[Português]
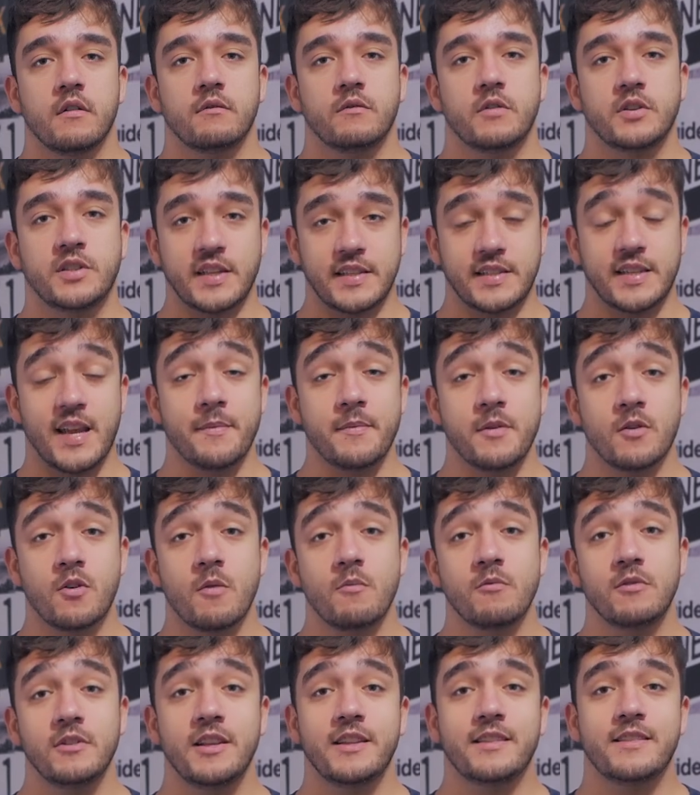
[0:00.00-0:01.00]
Você sabe
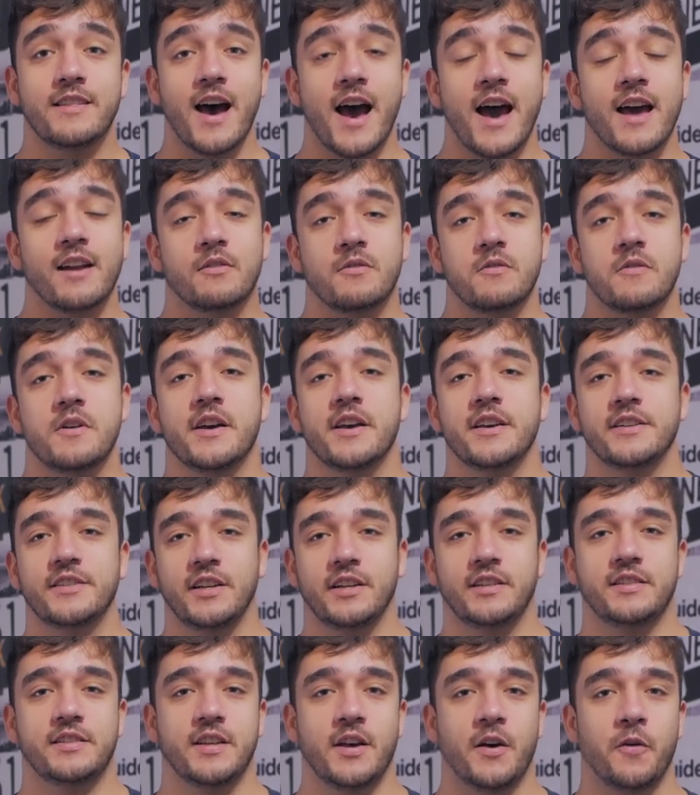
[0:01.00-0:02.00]
como lidar com a
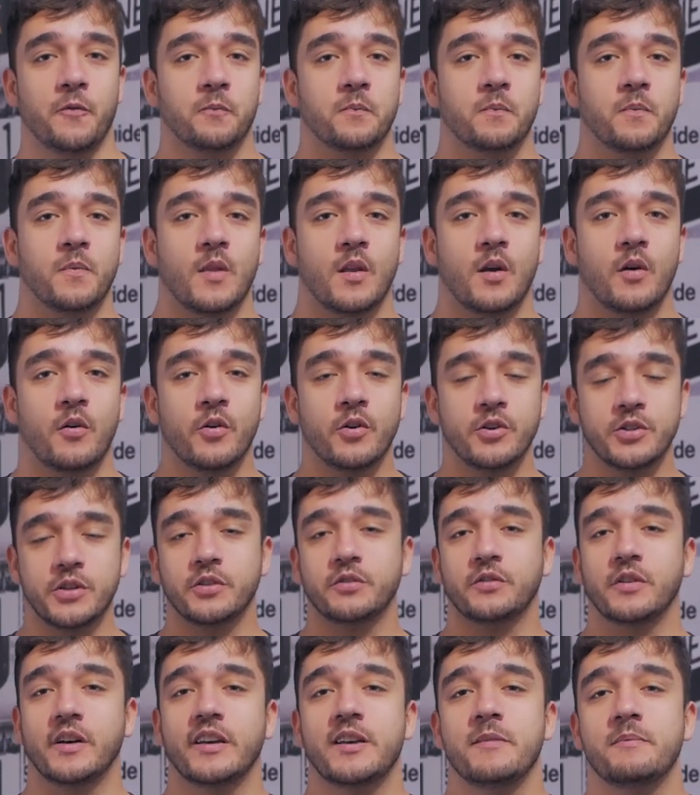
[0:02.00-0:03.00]
rejeição? Hoje eu
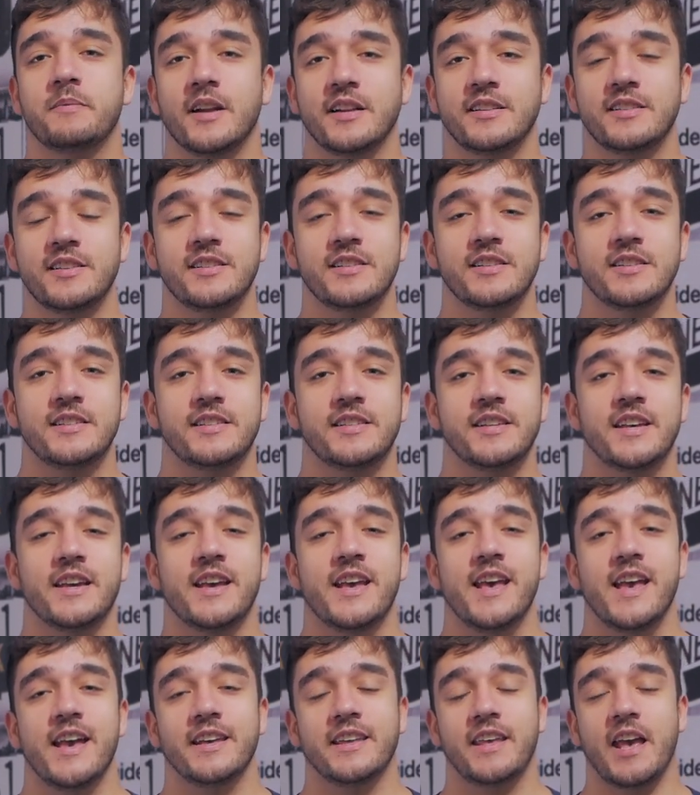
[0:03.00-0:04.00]
estou aqui para te
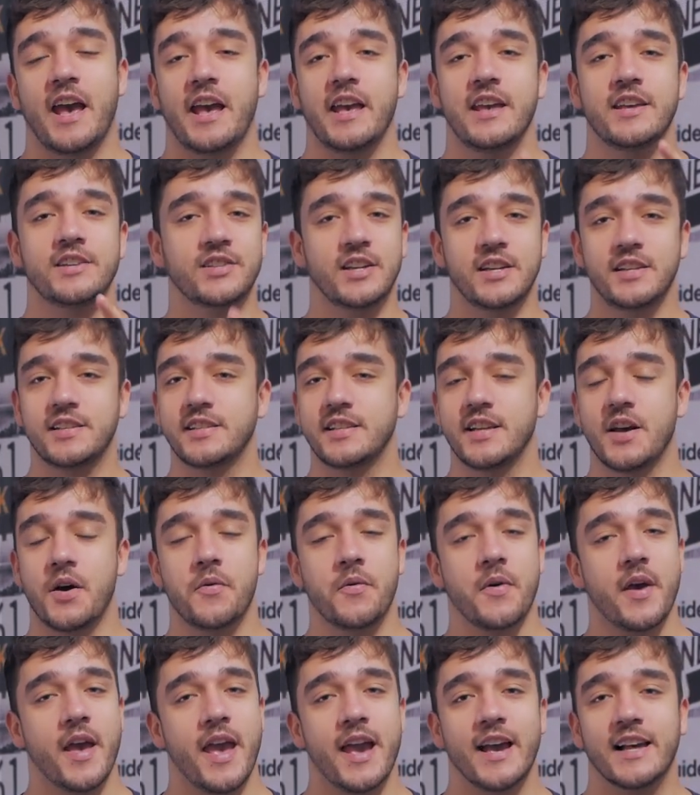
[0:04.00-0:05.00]
dizer que a rejeição
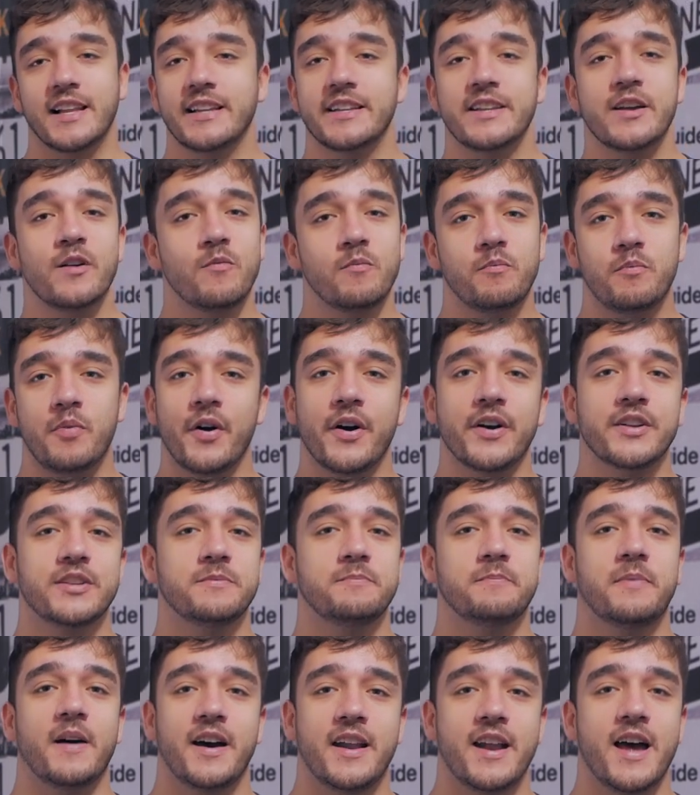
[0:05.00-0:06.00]
ela não pode
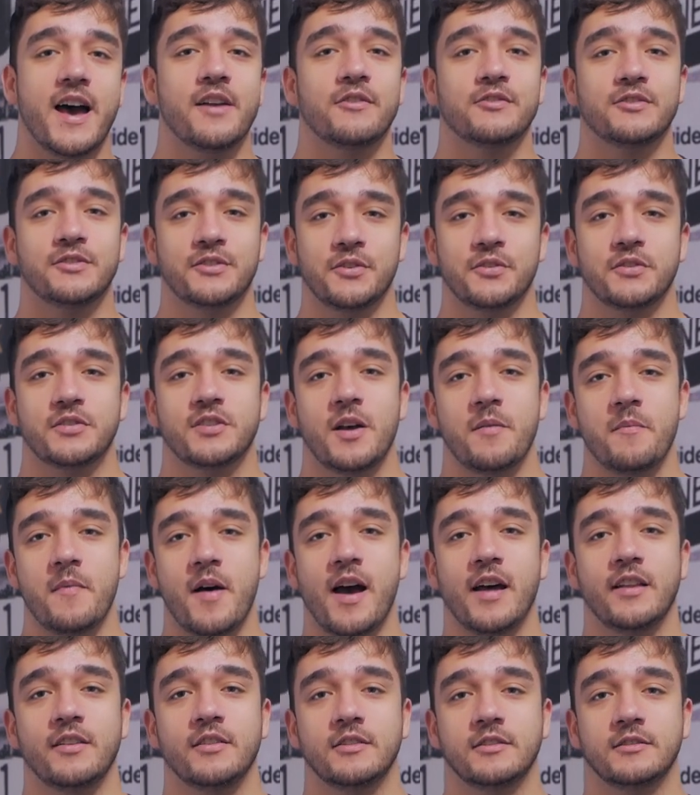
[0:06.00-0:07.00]
parar o seu
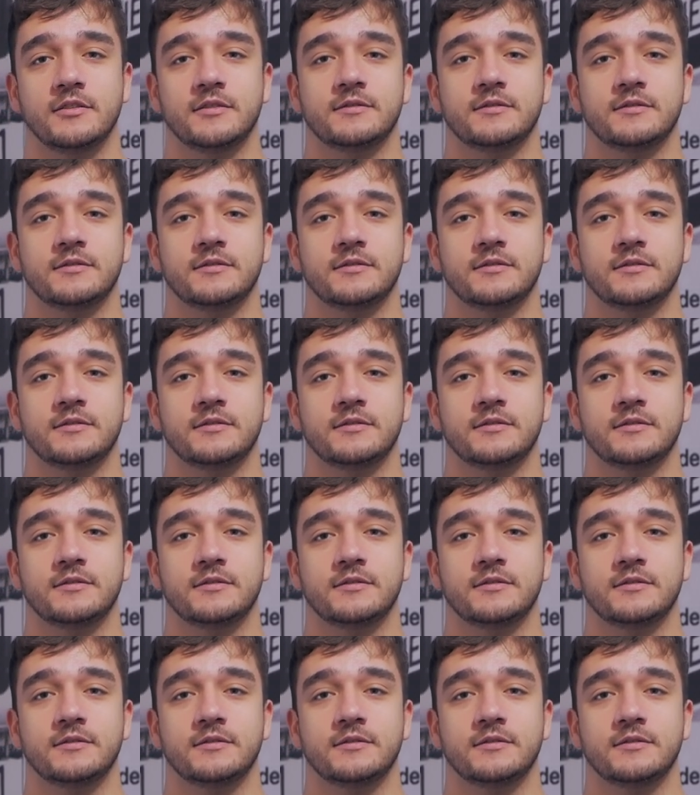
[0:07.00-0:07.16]
chamado.